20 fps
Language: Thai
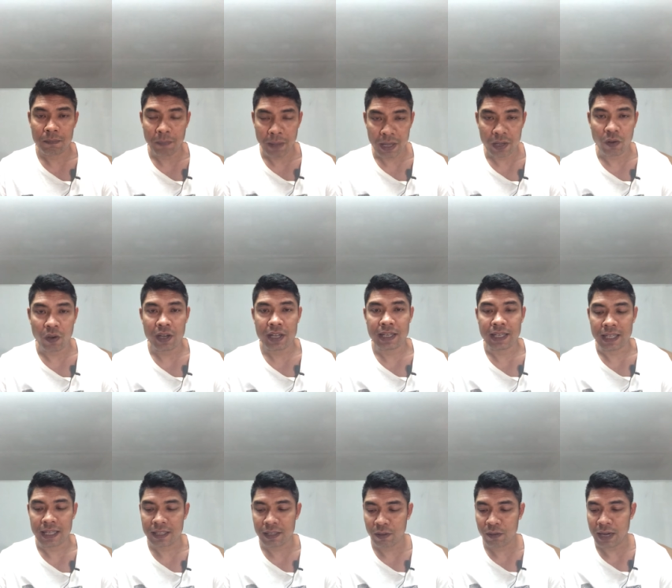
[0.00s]
ไม่ค่อย
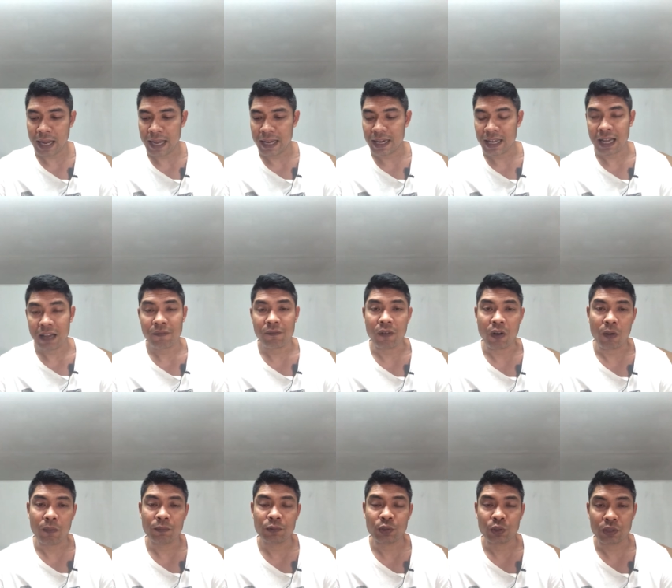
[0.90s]
ดีเท่าไหร่นะครับ ฟอ
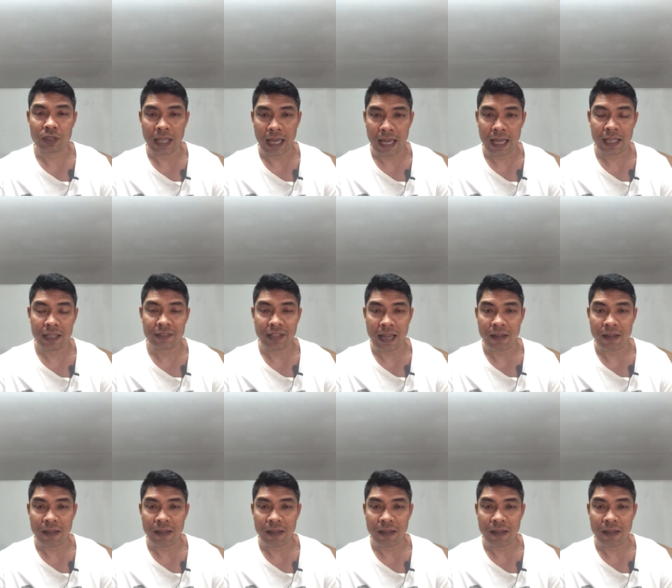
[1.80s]
ร์มสุดท้าย